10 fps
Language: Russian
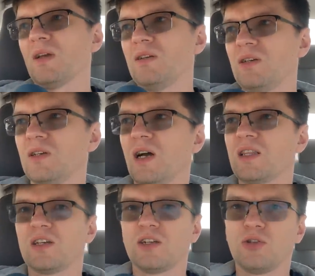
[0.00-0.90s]
и
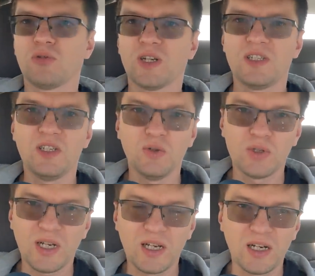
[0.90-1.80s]
открытую
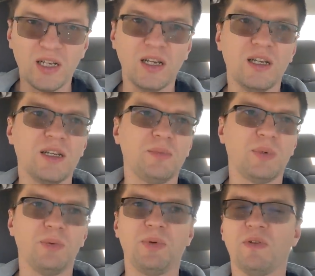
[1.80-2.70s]
Россию закрыли,
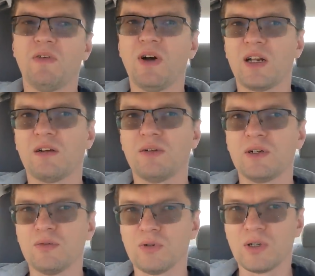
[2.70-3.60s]
и Пивоварова,
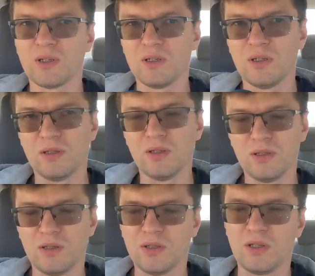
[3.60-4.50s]
его, и
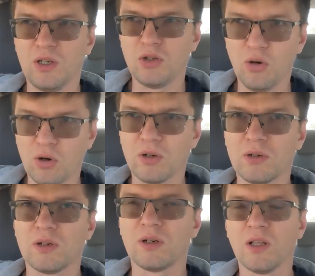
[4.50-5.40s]
ее
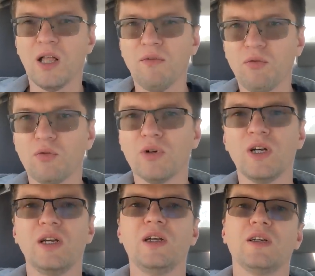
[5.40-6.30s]
главу
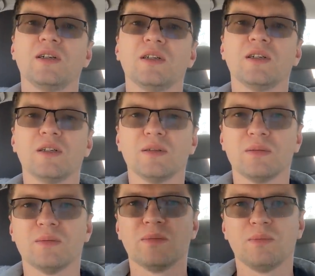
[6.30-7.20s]

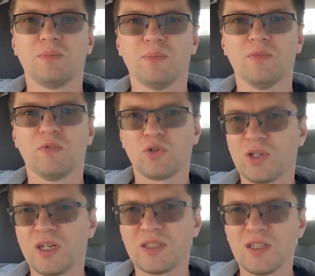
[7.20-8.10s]
э,
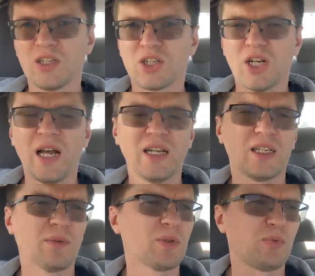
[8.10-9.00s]
вроде как
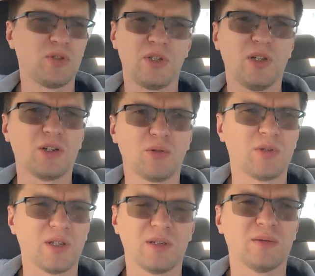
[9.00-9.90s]
задержали, там отпустили
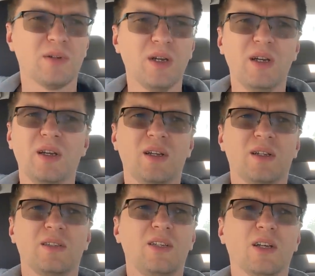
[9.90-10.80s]
что-то
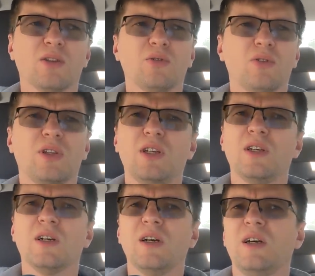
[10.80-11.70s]
делают,
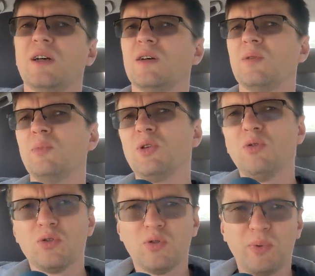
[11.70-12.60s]
и э,
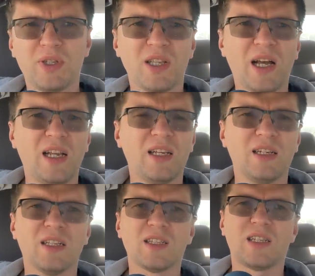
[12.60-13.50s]
«Медузу»
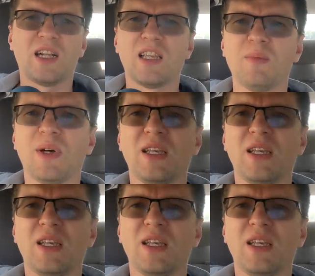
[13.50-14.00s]
признали иностранным